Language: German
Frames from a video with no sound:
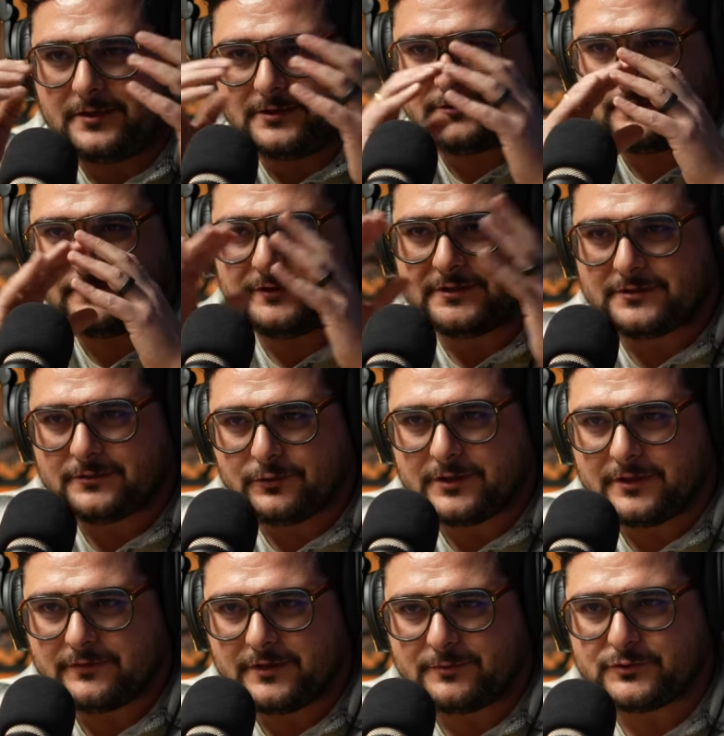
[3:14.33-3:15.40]
Also wir wissen,
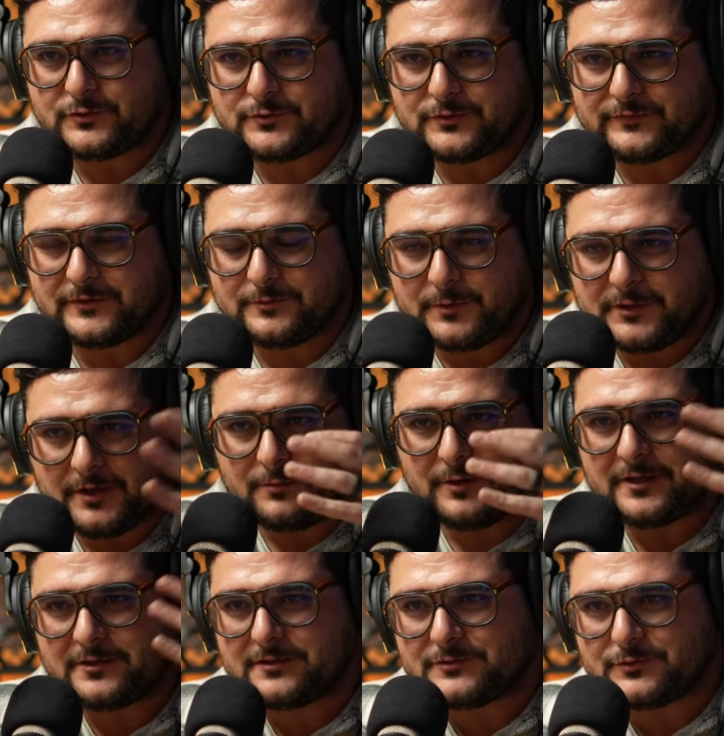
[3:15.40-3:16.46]
okay, wir haben so und so viele Mitarbeiter,